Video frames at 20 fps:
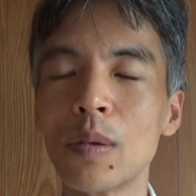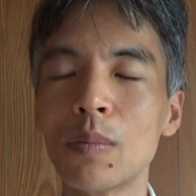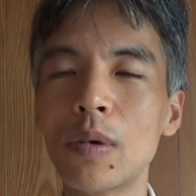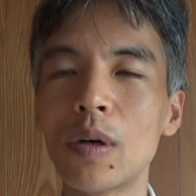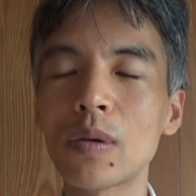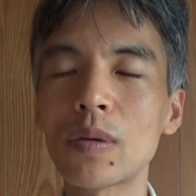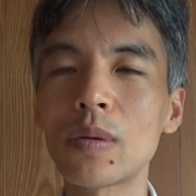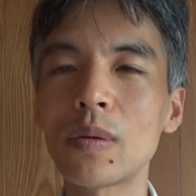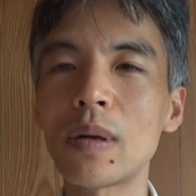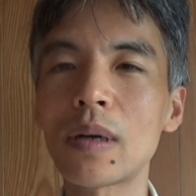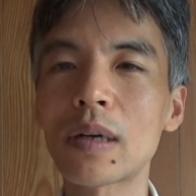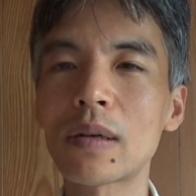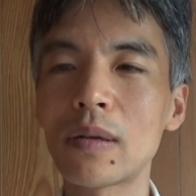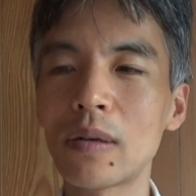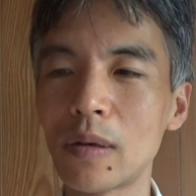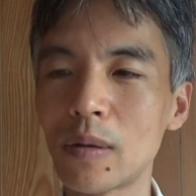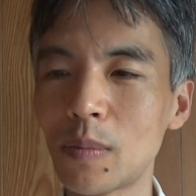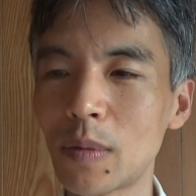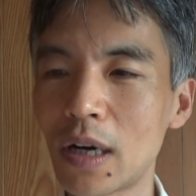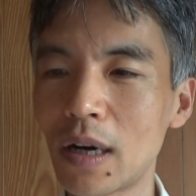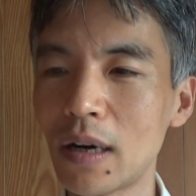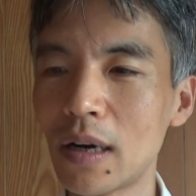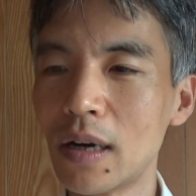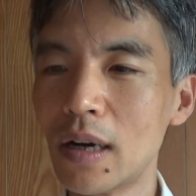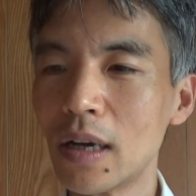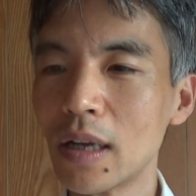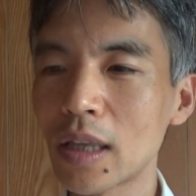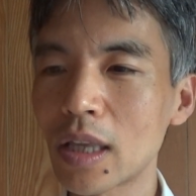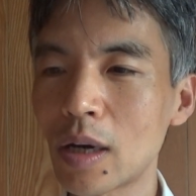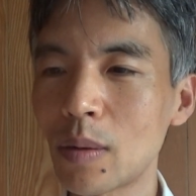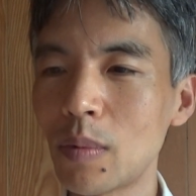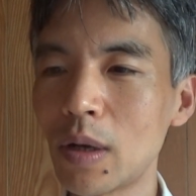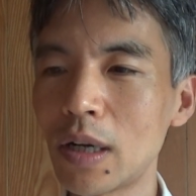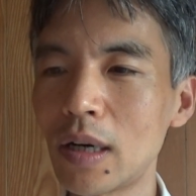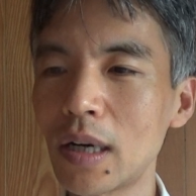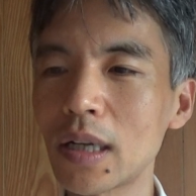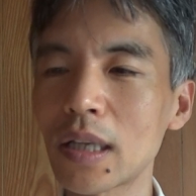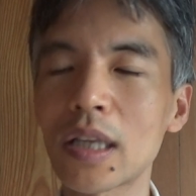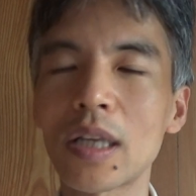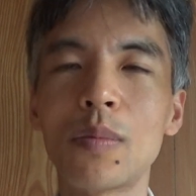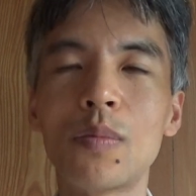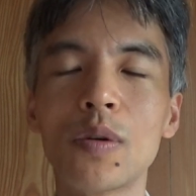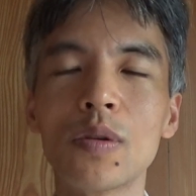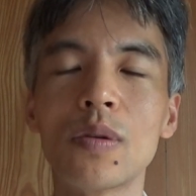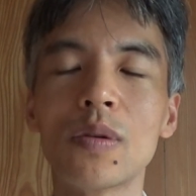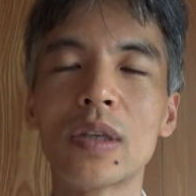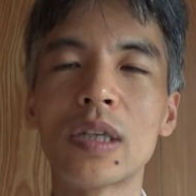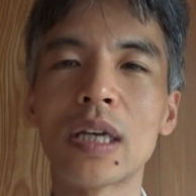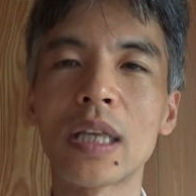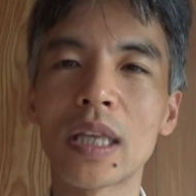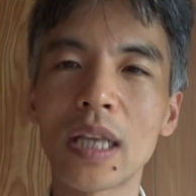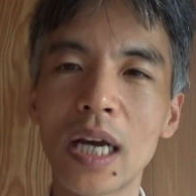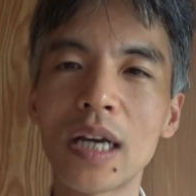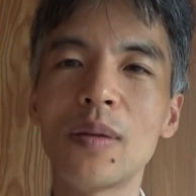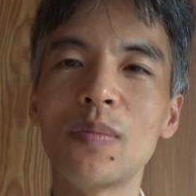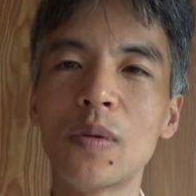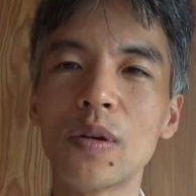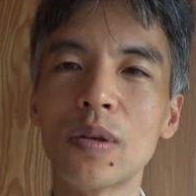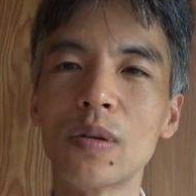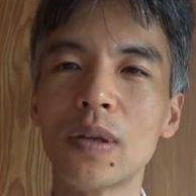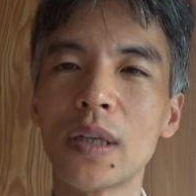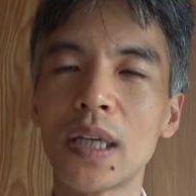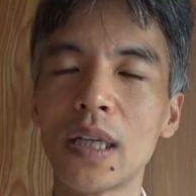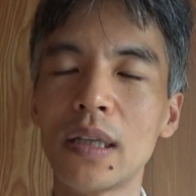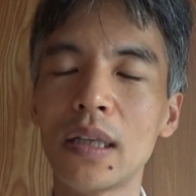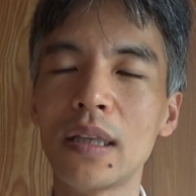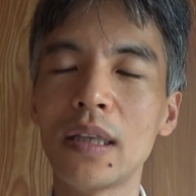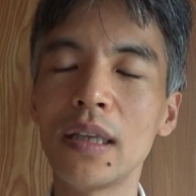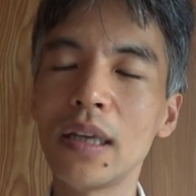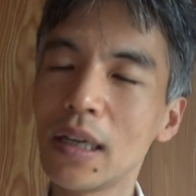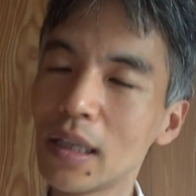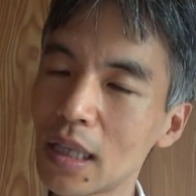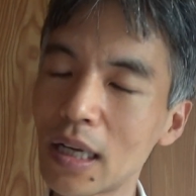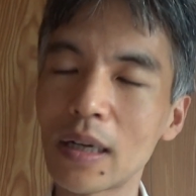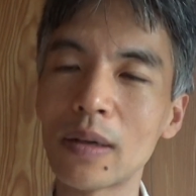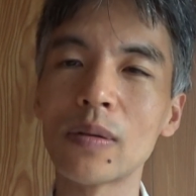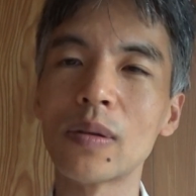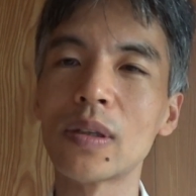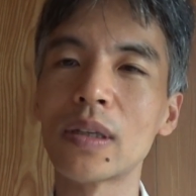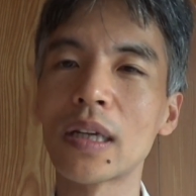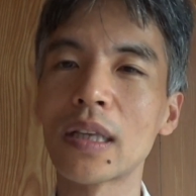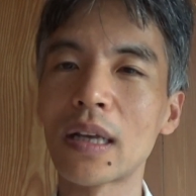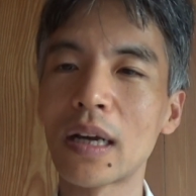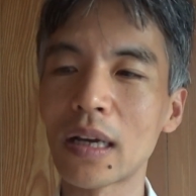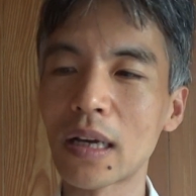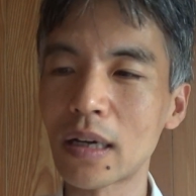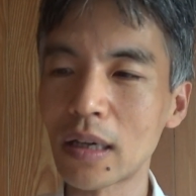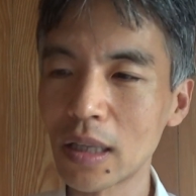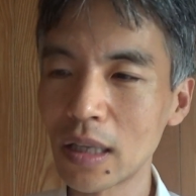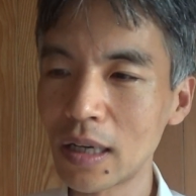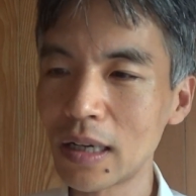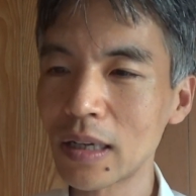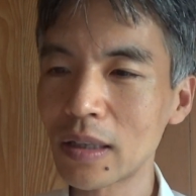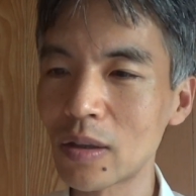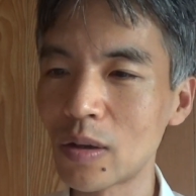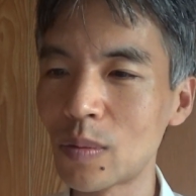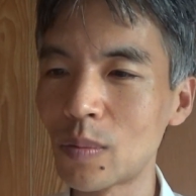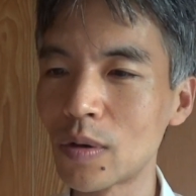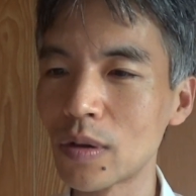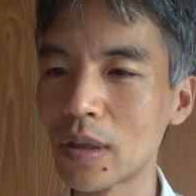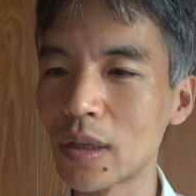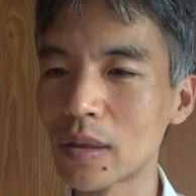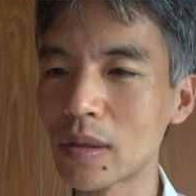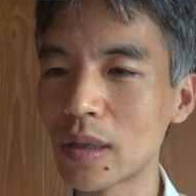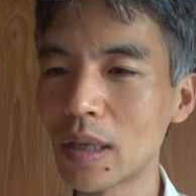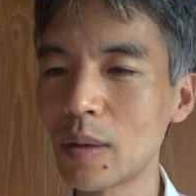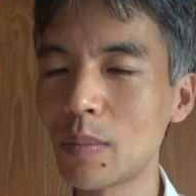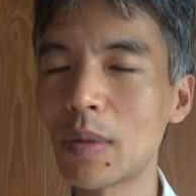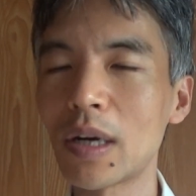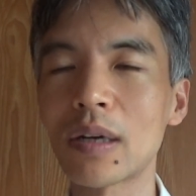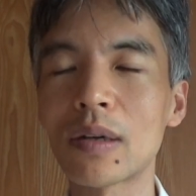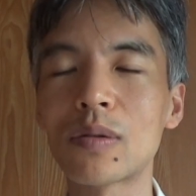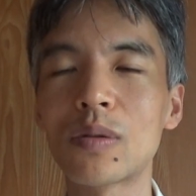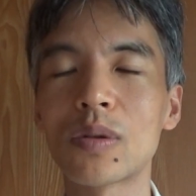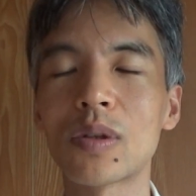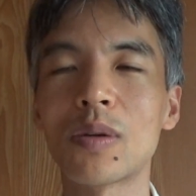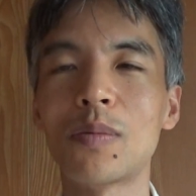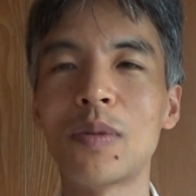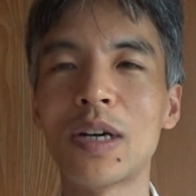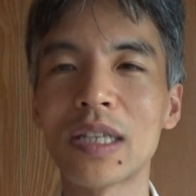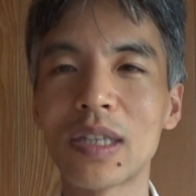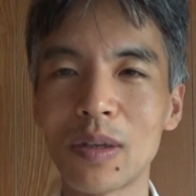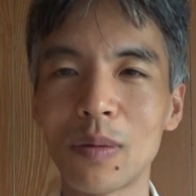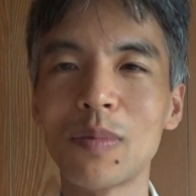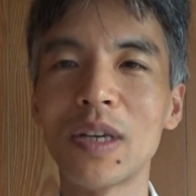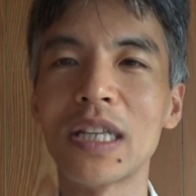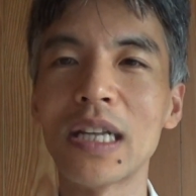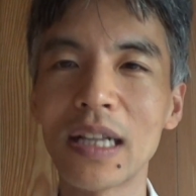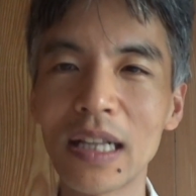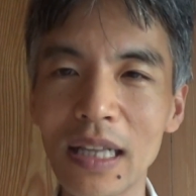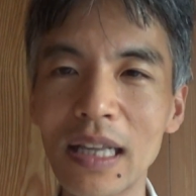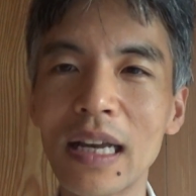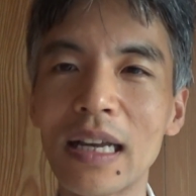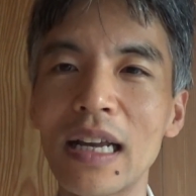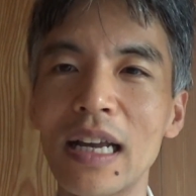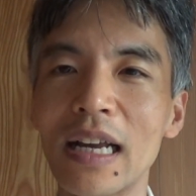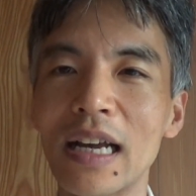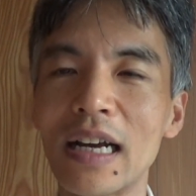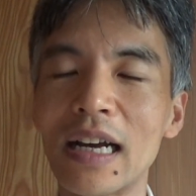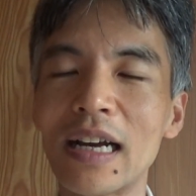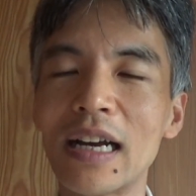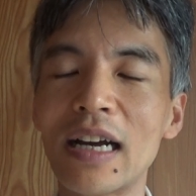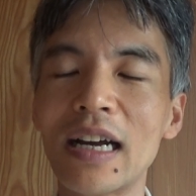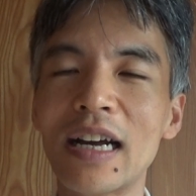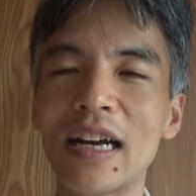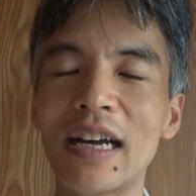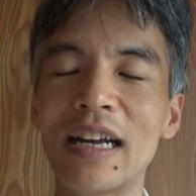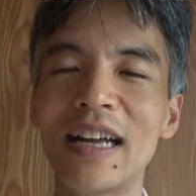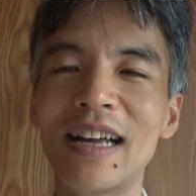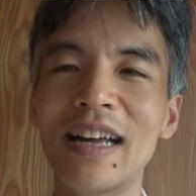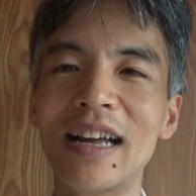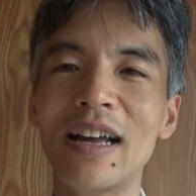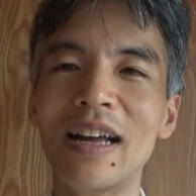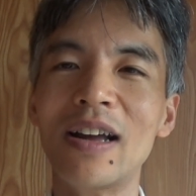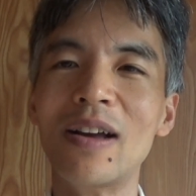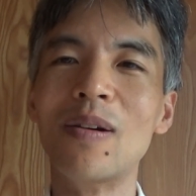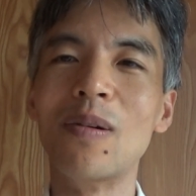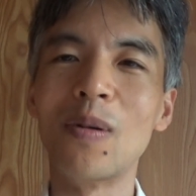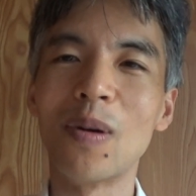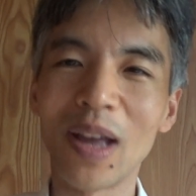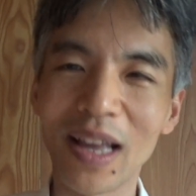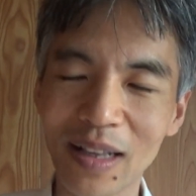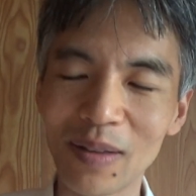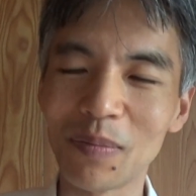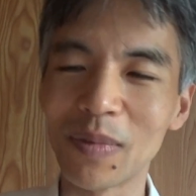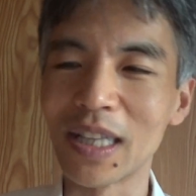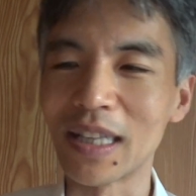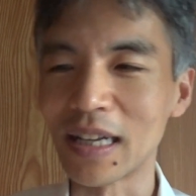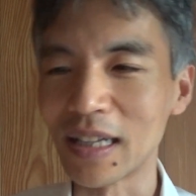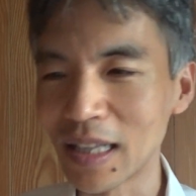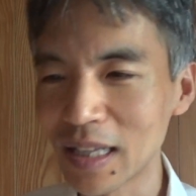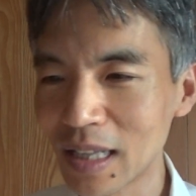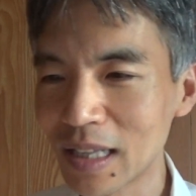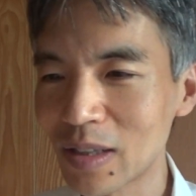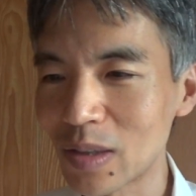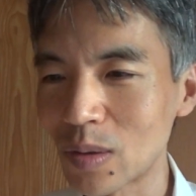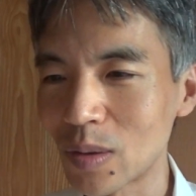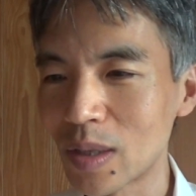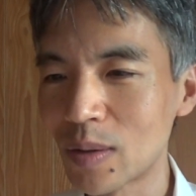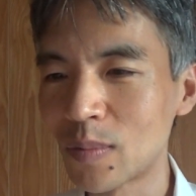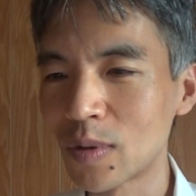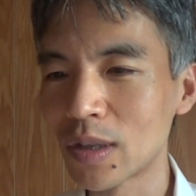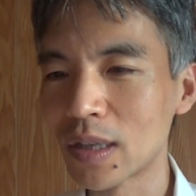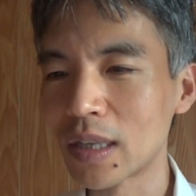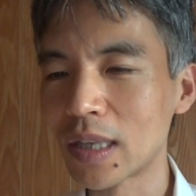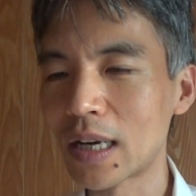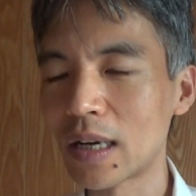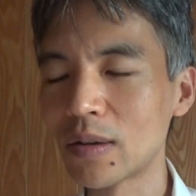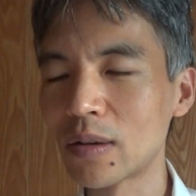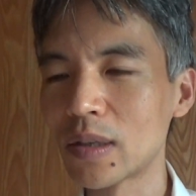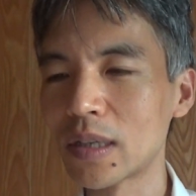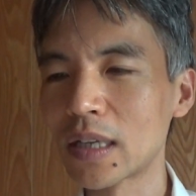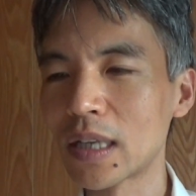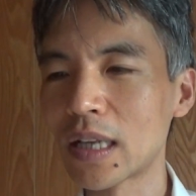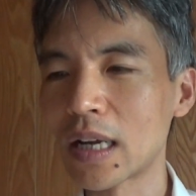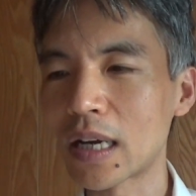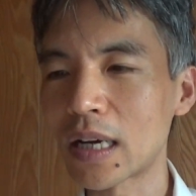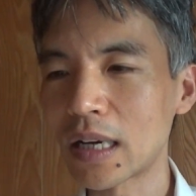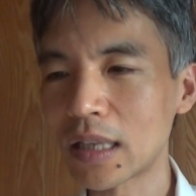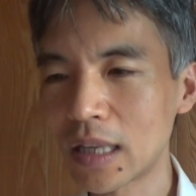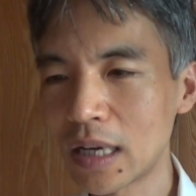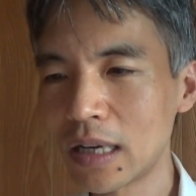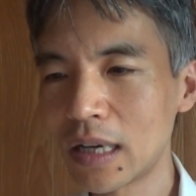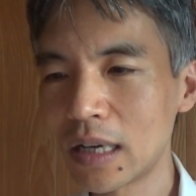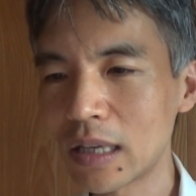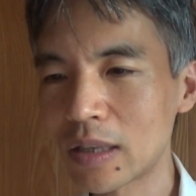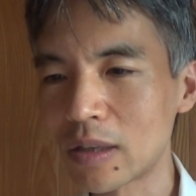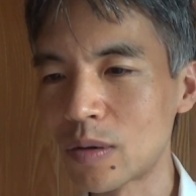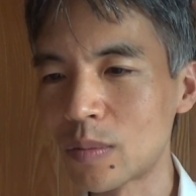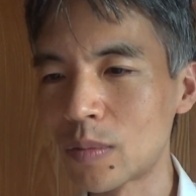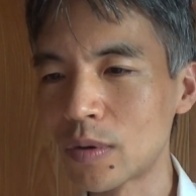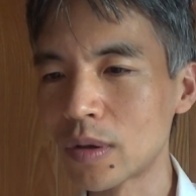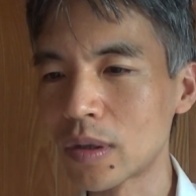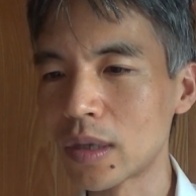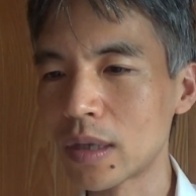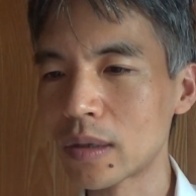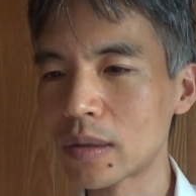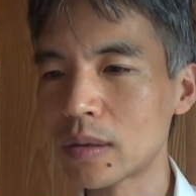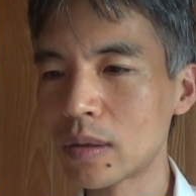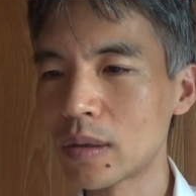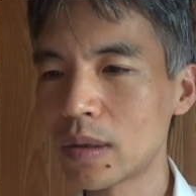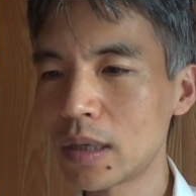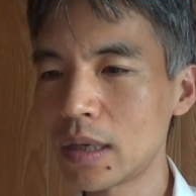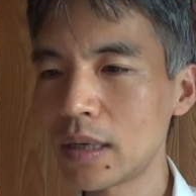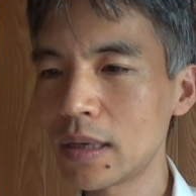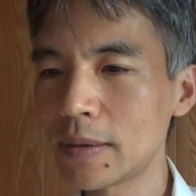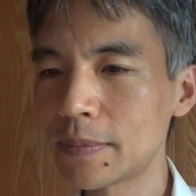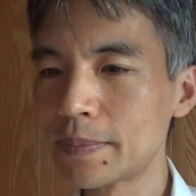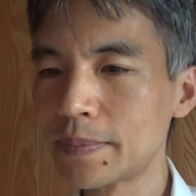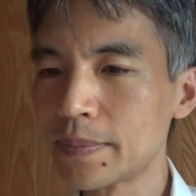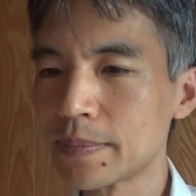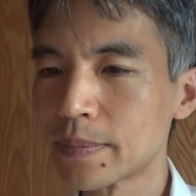まあ、おそらくまあ食べられたものじゃないものになるんじゃないかなと思うんですね。まあクソまずいみたいなね。えおえみたいなねそんなものになるんじゃないかなと思うんですよね。